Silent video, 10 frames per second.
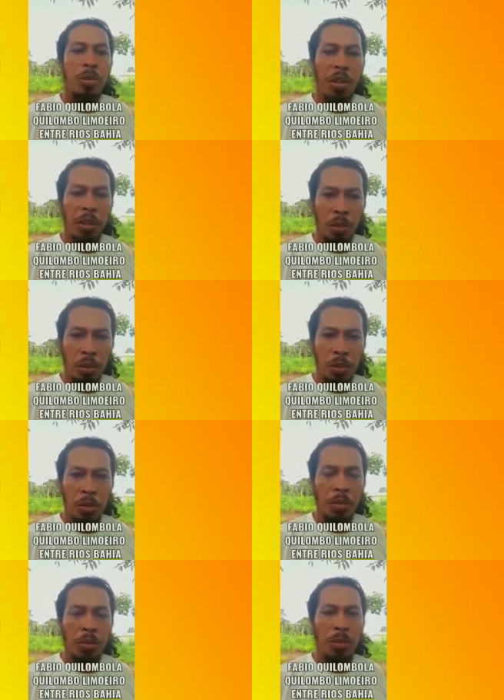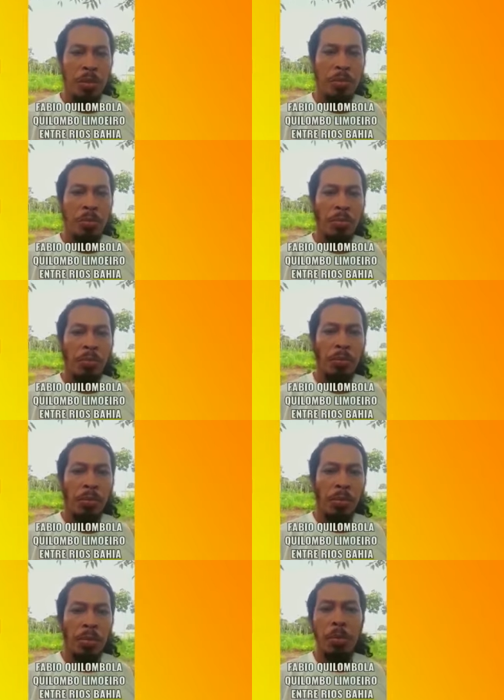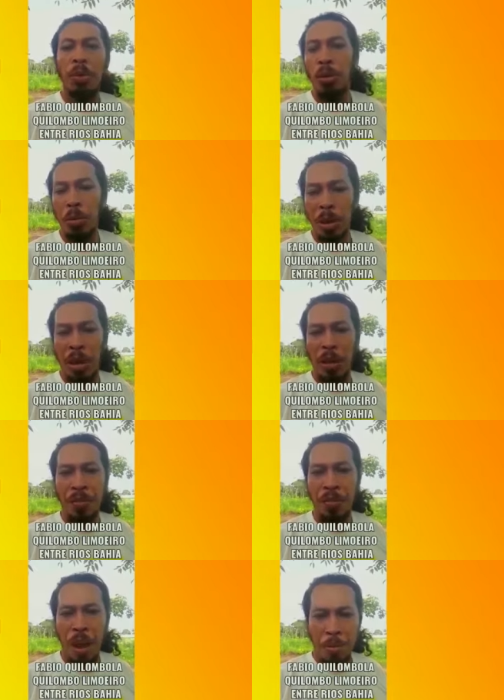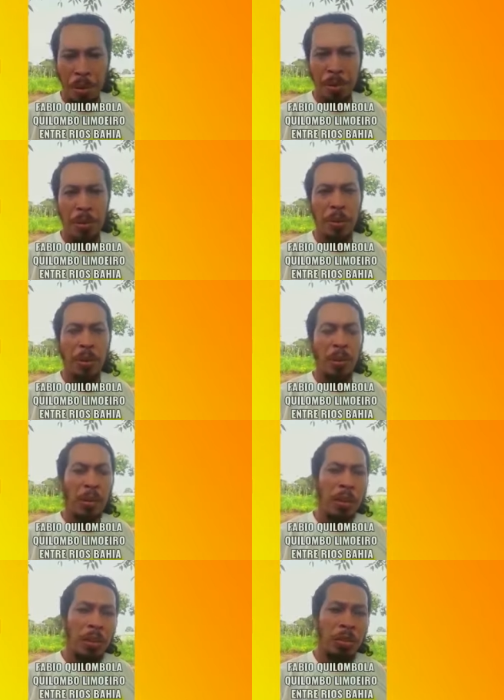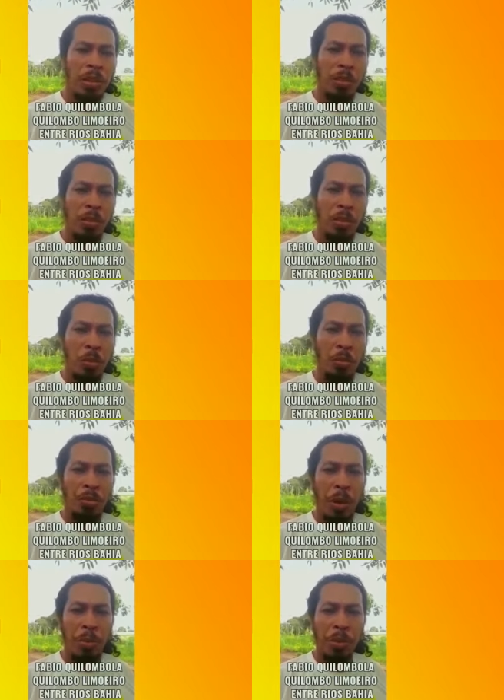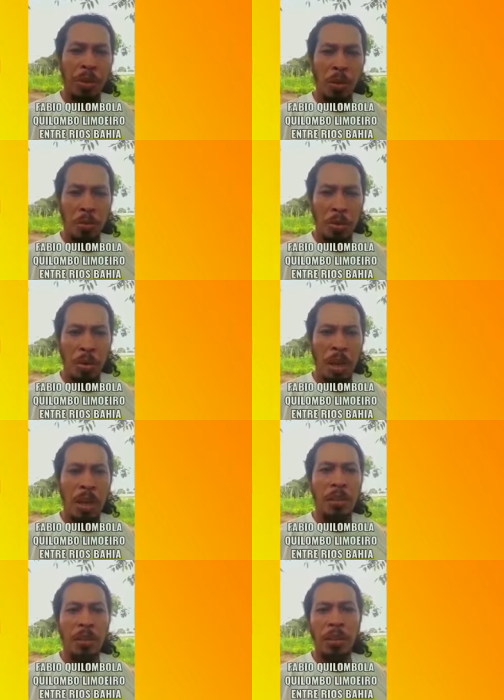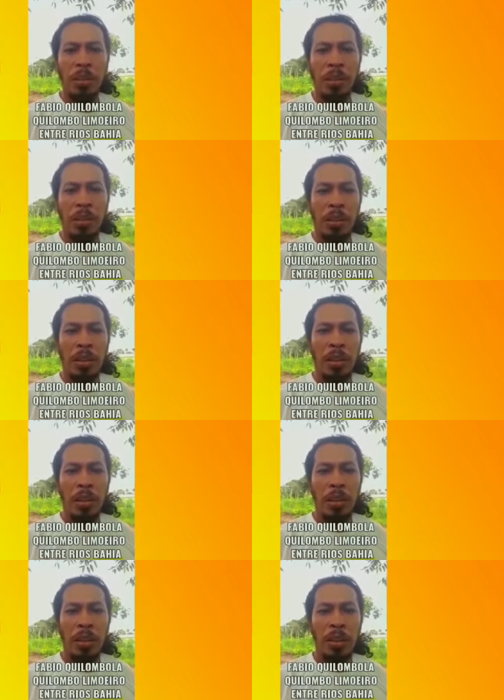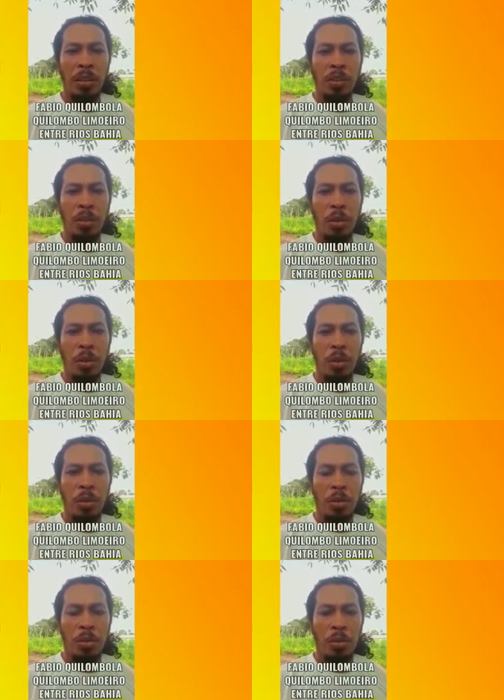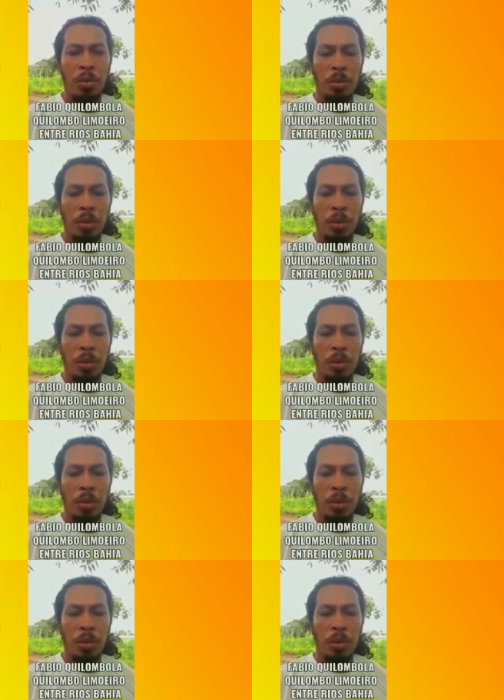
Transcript: dia a todos. Meu nome é Fábio, conhecido como Fábio Quilombola. Sou